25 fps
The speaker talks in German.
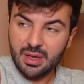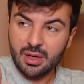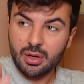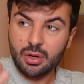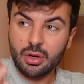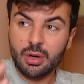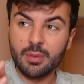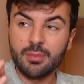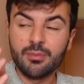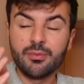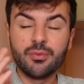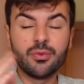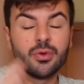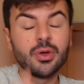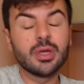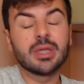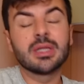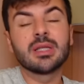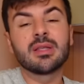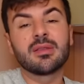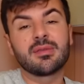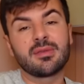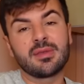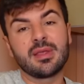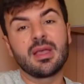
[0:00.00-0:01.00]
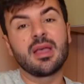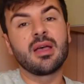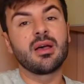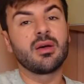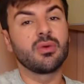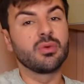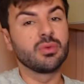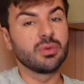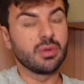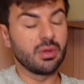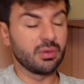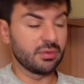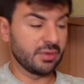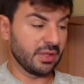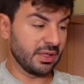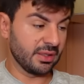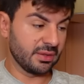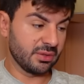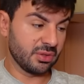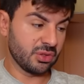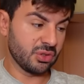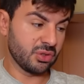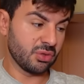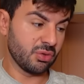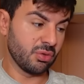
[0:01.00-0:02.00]
kommt wirklich sehr
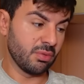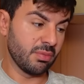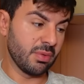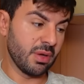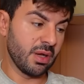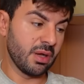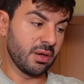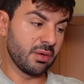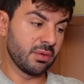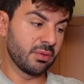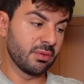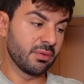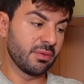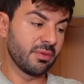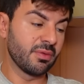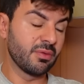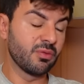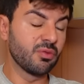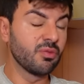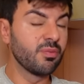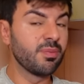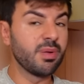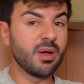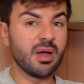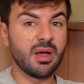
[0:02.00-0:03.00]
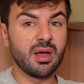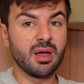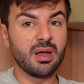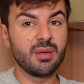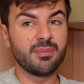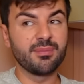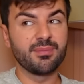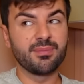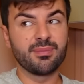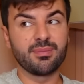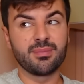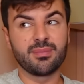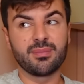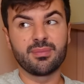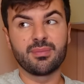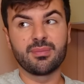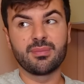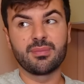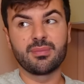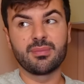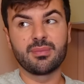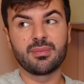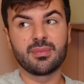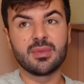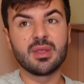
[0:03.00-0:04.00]
unauthentisch rüber und super,
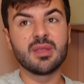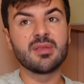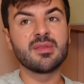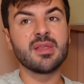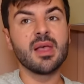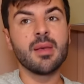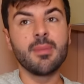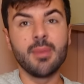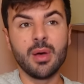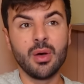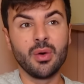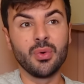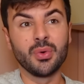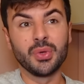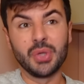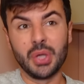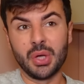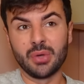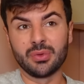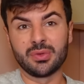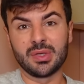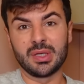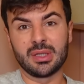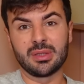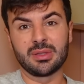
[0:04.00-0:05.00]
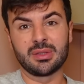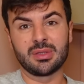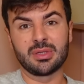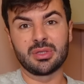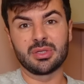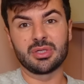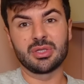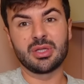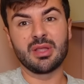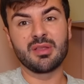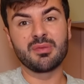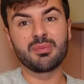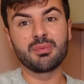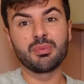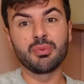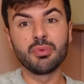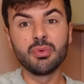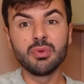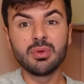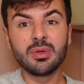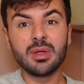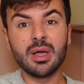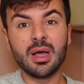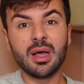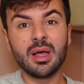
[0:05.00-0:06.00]
ich sag mal unauthentisch. Das
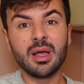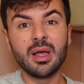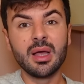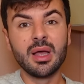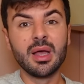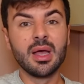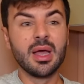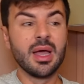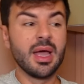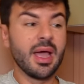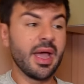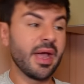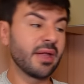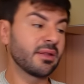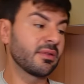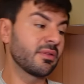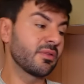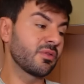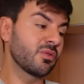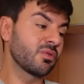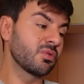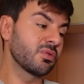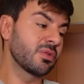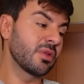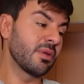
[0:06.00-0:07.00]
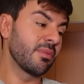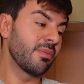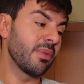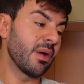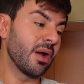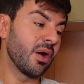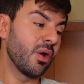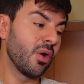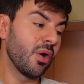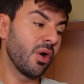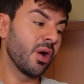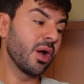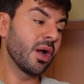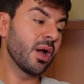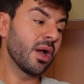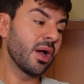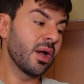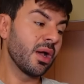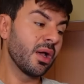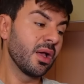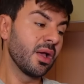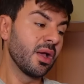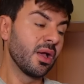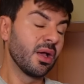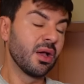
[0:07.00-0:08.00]
Bruder hättest du dir bei
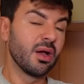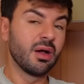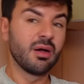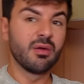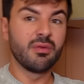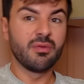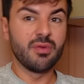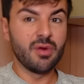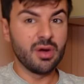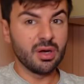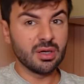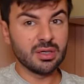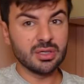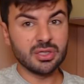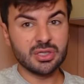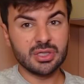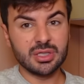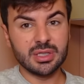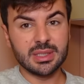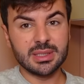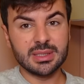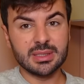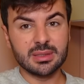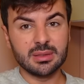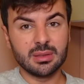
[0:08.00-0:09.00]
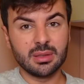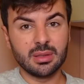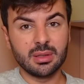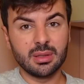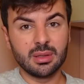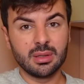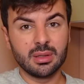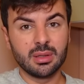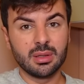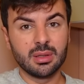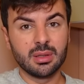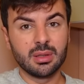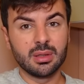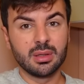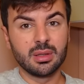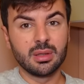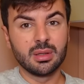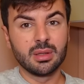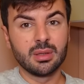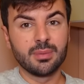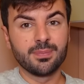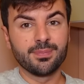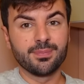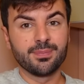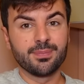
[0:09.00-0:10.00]
eurer Vorgeschichte
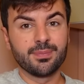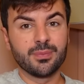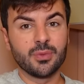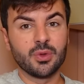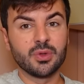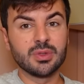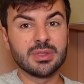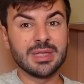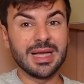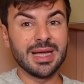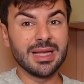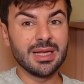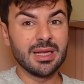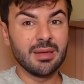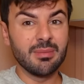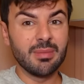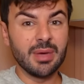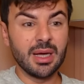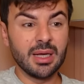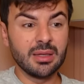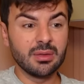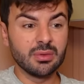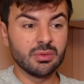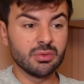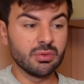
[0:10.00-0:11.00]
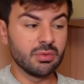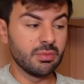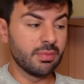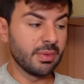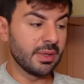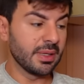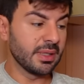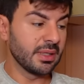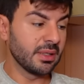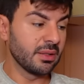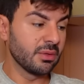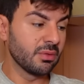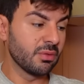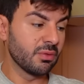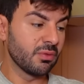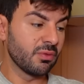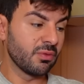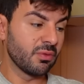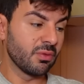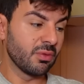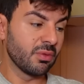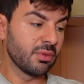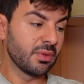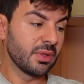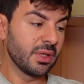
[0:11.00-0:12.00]
und deiner Meinung über ihn und
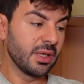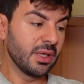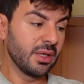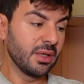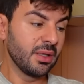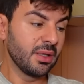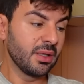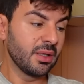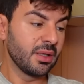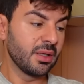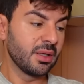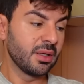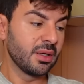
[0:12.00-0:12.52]
so, ne?